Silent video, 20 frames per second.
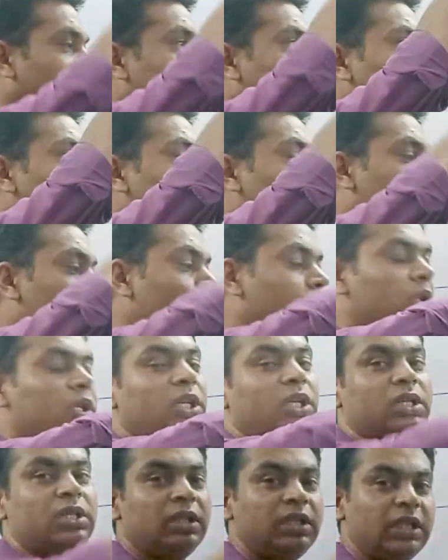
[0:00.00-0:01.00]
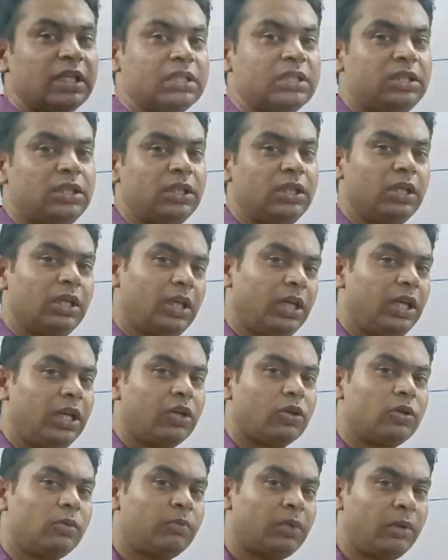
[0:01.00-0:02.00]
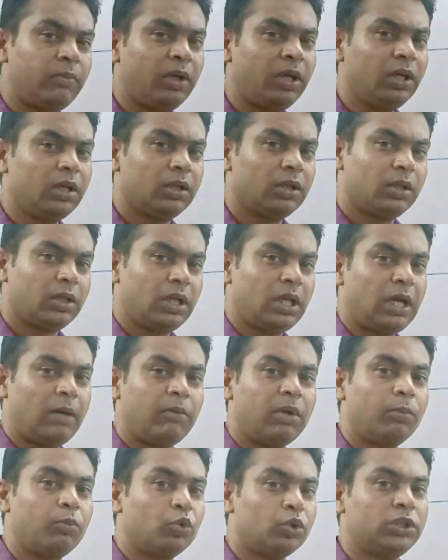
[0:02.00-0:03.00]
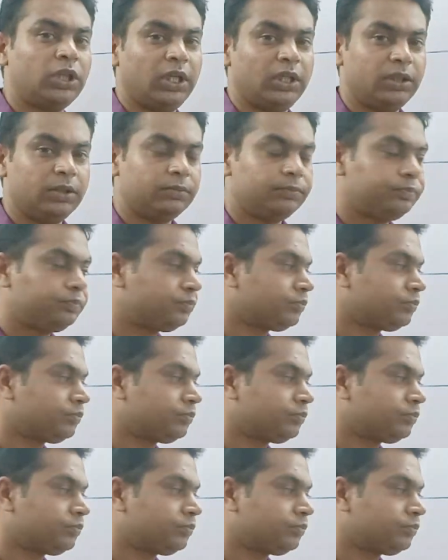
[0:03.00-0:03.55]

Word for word: আর ওপর দিয়ে কি দেখছি এরকমভাবে আমরা বোঝাই